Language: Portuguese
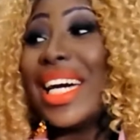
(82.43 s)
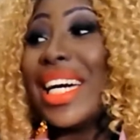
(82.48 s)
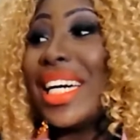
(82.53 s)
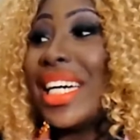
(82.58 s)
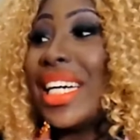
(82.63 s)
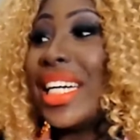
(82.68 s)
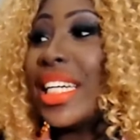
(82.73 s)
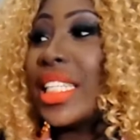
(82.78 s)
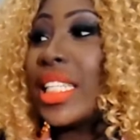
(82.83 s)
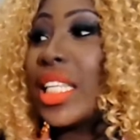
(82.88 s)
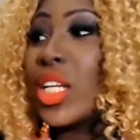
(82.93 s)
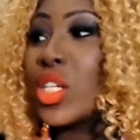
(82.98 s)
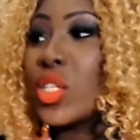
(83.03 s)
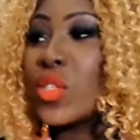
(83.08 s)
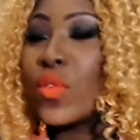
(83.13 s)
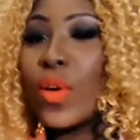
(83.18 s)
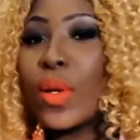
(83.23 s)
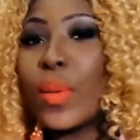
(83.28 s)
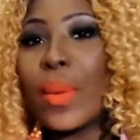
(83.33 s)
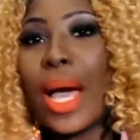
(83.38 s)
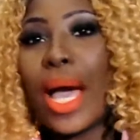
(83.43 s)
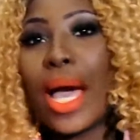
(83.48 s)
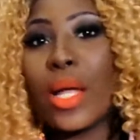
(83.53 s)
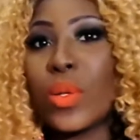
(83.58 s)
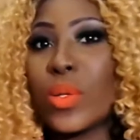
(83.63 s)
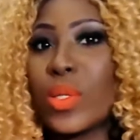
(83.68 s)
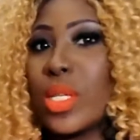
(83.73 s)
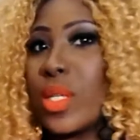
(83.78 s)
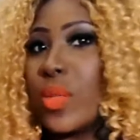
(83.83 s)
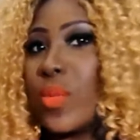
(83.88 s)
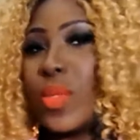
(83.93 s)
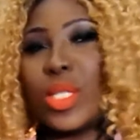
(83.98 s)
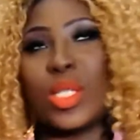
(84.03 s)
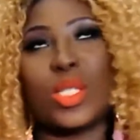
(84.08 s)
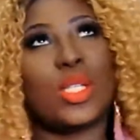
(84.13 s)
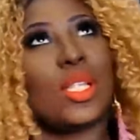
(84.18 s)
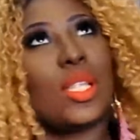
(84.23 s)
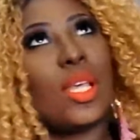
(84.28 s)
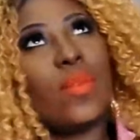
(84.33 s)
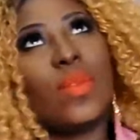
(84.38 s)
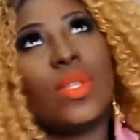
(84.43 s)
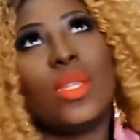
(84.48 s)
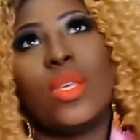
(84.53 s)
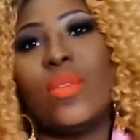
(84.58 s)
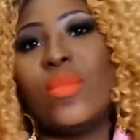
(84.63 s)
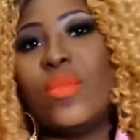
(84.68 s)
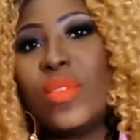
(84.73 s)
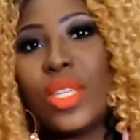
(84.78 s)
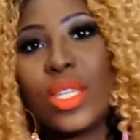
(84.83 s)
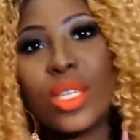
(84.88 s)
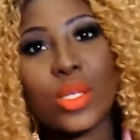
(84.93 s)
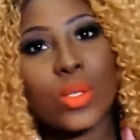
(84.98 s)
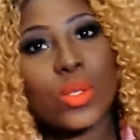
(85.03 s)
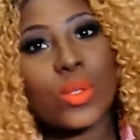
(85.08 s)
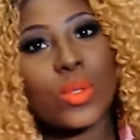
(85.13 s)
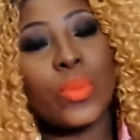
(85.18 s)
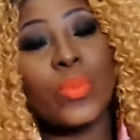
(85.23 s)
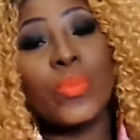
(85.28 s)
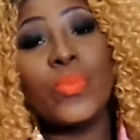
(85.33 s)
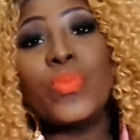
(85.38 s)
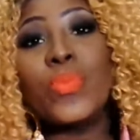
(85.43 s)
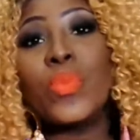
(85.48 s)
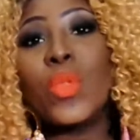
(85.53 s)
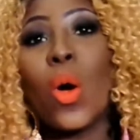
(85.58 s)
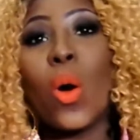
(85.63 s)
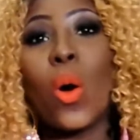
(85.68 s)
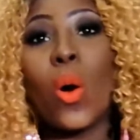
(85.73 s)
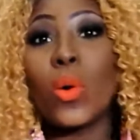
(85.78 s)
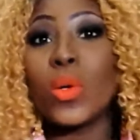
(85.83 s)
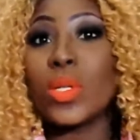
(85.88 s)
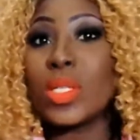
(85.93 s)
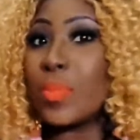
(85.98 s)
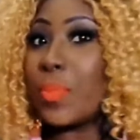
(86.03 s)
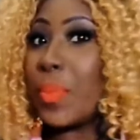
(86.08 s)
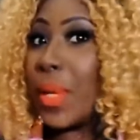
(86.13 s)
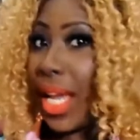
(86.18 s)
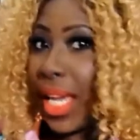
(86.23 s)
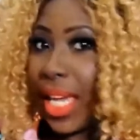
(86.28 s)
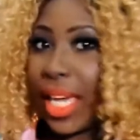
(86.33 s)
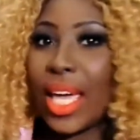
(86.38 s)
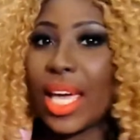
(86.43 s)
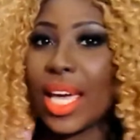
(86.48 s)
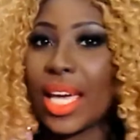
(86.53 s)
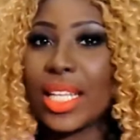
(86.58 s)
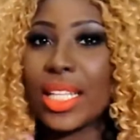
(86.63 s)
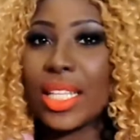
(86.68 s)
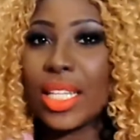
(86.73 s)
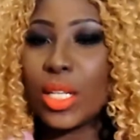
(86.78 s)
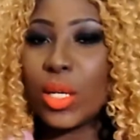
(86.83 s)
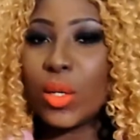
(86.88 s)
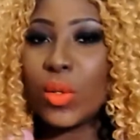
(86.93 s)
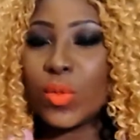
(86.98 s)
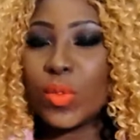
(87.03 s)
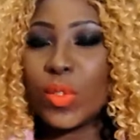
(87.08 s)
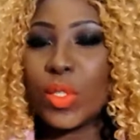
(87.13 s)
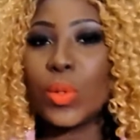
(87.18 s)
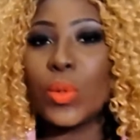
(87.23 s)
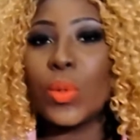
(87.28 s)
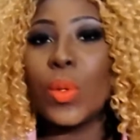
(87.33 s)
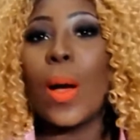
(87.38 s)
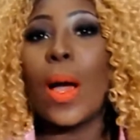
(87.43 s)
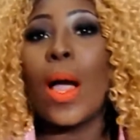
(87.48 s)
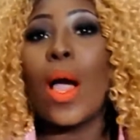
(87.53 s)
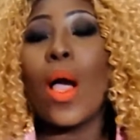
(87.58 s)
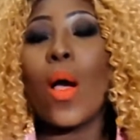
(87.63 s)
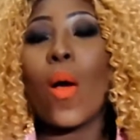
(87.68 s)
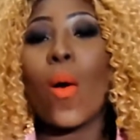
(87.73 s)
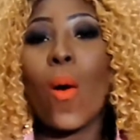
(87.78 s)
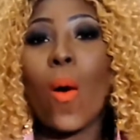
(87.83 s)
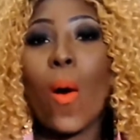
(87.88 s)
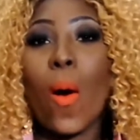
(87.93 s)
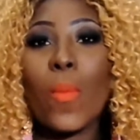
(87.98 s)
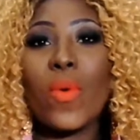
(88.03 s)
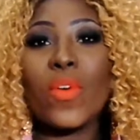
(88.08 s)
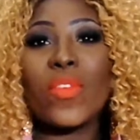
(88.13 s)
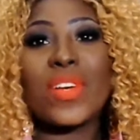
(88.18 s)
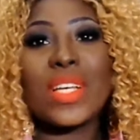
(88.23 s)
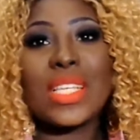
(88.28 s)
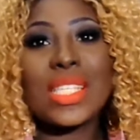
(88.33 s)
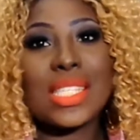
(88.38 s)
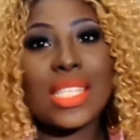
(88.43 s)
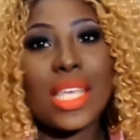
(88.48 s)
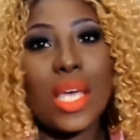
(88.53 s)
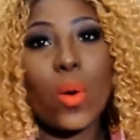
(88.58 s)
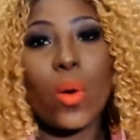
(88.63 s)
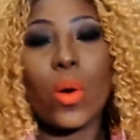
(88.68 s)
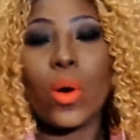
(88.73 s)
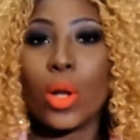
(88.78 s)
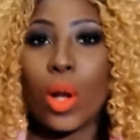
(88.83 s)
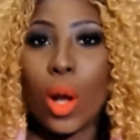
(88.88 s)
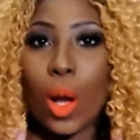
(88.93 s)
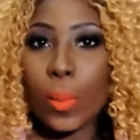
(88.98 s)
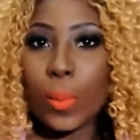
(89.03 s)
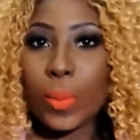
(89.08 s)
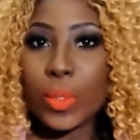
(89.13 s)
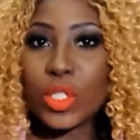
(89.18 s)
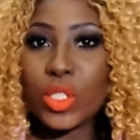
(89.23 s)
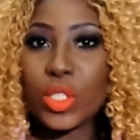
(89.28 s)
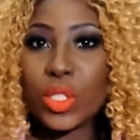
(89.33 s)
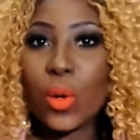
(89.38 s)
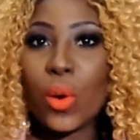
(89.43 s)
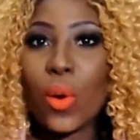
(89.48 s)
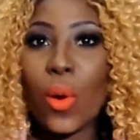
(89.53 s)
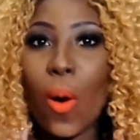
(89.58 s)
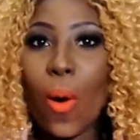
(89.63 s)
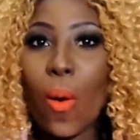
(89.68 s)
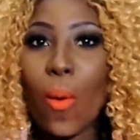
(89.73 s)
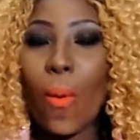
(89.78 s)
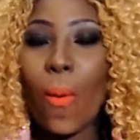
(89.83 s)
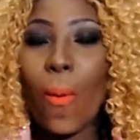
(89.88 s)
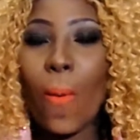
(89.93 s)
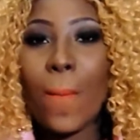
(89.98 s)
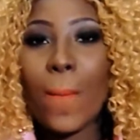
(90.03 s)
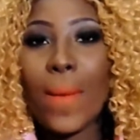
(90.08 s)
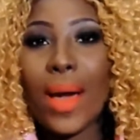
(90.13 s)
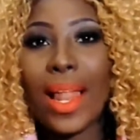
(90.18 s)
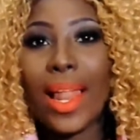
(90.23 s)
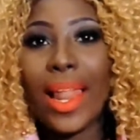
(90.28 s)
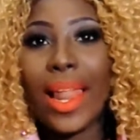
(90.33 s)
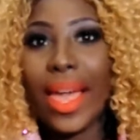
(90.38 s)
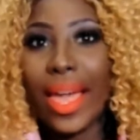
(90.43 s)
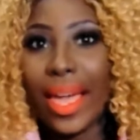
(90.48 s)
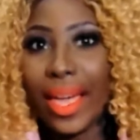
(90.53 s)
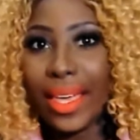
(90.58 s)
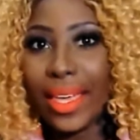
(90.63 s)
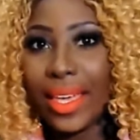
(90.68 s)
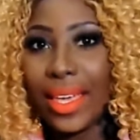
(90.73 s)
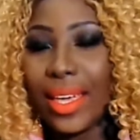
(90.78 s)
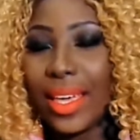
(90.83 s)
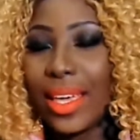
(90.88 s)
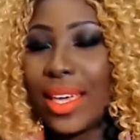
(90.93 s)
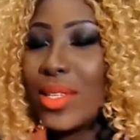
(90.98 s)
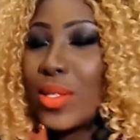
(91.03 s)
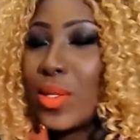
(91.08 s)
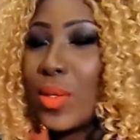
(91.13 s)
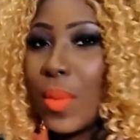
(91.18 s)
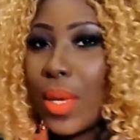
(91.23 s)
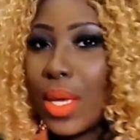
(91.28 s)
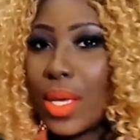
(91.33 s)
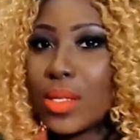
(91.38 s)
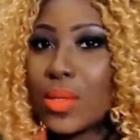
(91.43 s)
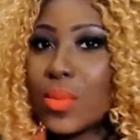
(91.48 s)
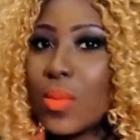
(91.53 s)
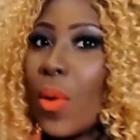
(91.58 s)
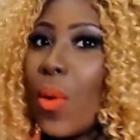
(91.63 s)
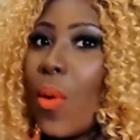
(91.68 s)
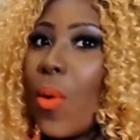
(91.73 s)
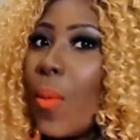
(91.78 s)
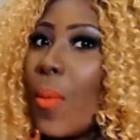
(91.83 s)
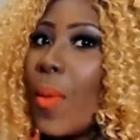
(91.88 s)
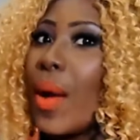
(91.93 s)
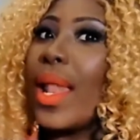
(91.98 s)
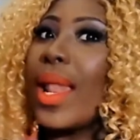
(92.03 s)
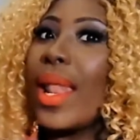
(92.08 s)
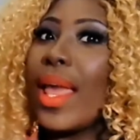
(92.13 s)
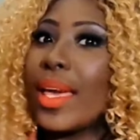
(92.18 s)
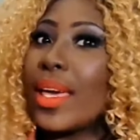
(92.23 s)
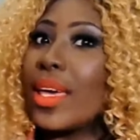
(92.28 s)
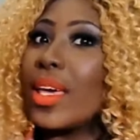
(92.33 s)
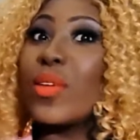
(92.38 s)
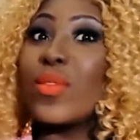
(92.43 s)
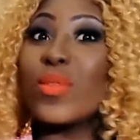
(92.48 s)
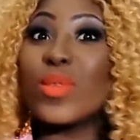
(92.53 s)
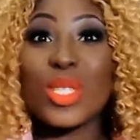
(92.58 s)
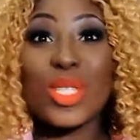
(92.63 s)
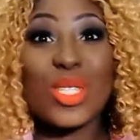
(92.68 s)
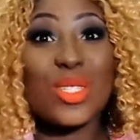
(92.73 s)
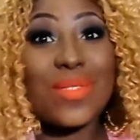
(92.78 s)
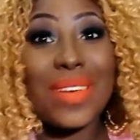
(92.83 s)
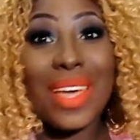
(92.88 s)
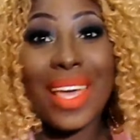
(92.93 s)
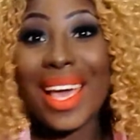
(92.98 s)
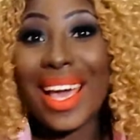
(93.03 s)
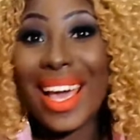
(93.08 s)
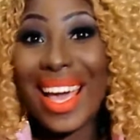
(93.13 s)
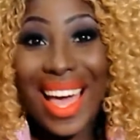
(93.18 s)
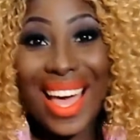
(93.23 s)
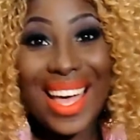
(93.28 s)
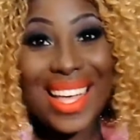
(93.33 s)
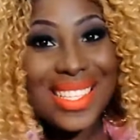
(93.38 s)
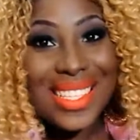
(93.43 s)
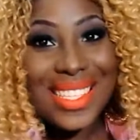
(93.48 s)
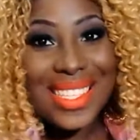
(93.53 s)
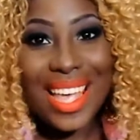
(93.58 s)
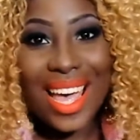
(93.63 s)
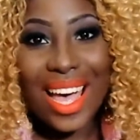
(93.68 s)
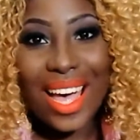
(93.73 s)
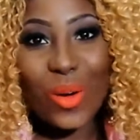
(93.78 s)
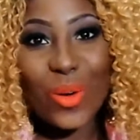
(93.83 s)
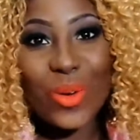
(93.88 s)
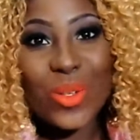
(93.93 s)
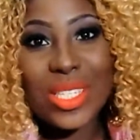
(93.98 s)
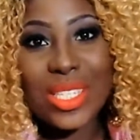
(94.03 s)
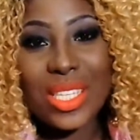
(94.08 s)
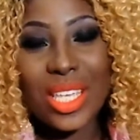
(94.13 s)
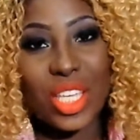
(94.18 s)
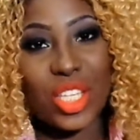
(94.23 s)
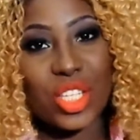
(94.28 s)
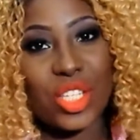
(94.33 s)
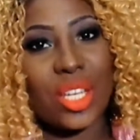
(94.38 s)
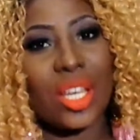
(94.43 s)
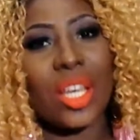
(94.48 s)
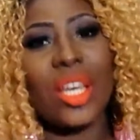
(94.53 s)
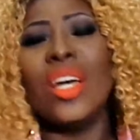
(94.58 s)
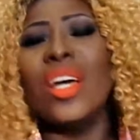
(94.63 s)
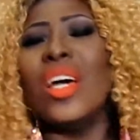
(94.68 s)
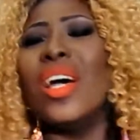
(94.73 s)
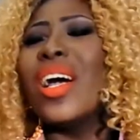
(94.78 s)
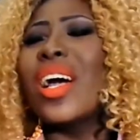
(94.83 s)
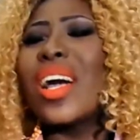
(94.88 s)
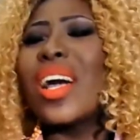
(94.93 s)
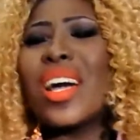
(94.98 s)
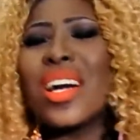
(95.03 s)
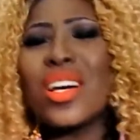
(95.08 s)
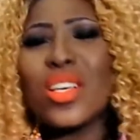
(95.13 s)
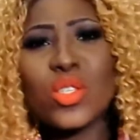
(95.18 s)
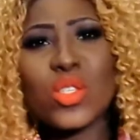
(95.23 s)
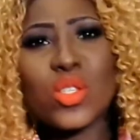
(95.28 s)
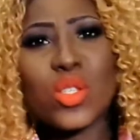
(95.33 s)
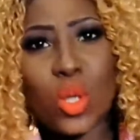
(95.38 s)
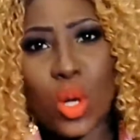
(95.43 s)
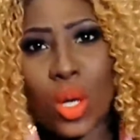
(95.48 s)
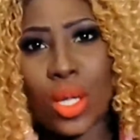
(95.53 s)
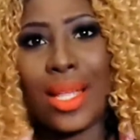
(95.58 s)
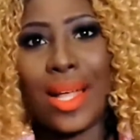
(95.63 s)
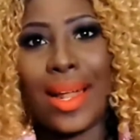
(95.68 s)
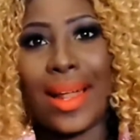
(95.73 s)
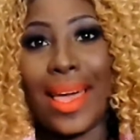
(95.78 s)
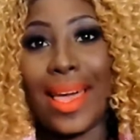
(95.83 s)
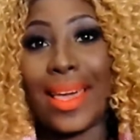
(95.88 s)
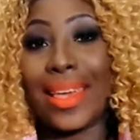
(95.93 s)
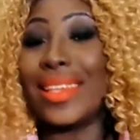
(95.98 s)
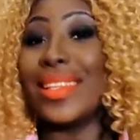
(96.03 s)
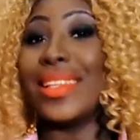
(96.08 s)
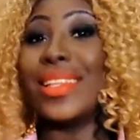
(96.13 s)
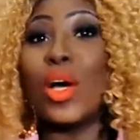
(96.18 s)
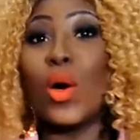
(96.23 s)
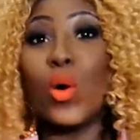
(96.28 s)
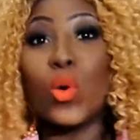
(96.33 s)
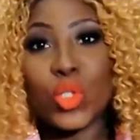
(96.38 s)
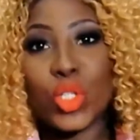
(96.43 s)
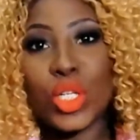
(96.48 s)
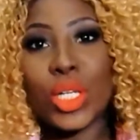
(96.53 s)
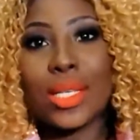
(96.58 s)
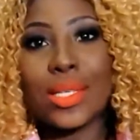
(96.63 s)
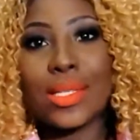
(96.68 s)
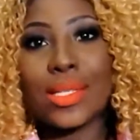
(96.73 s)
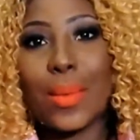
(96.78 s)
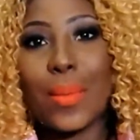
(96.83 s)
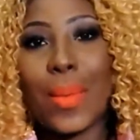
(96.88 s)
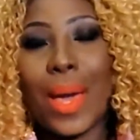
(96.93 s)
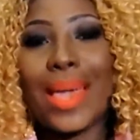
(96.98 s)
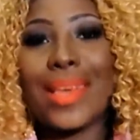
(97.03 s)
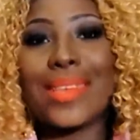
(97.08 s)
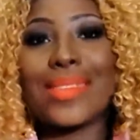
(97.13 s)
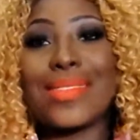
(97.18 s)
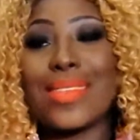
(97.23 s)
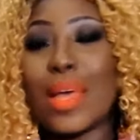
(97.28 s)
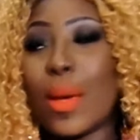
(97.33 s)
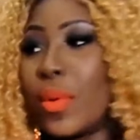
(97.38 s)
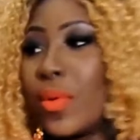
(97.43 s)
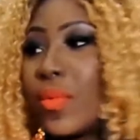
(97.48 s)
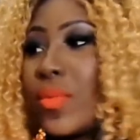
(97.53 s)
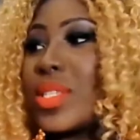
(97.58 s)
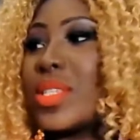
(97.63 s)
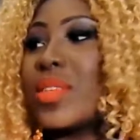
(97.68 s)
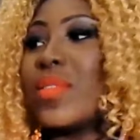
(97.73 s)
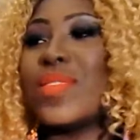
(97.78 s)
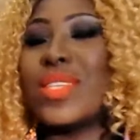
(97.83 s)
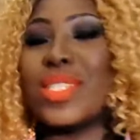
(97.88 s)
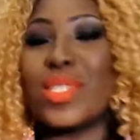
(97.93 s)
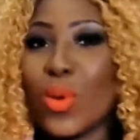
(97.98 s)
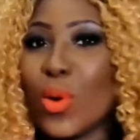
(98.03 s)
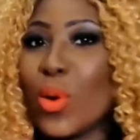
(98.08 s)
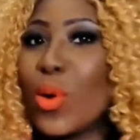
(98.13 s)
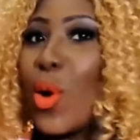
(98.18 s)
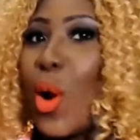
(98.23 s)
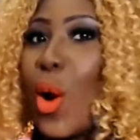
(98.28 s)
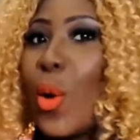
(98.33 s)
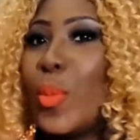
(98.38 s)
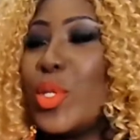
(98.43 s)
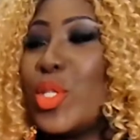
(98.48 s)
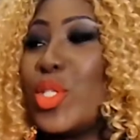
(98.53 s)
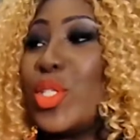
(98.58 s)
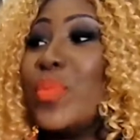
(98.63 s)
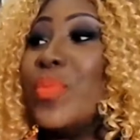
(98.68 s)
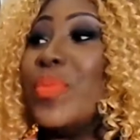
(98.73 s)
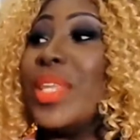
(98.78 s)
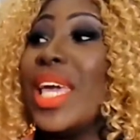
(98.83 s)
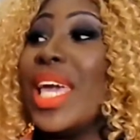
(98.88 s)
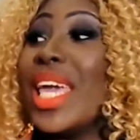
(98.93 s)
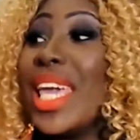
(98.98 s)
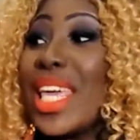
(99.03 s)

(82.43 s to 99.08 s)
Uh, transformar, não sei se vocês já devem ter visto, ou para quem ainda não viu, como fazer um cropped com uma leg. Isso mesmo, com uma leg que você tiver em casa, ou seja, Cansou da leg, não utiliza mais, dá pra você fazer um cropped.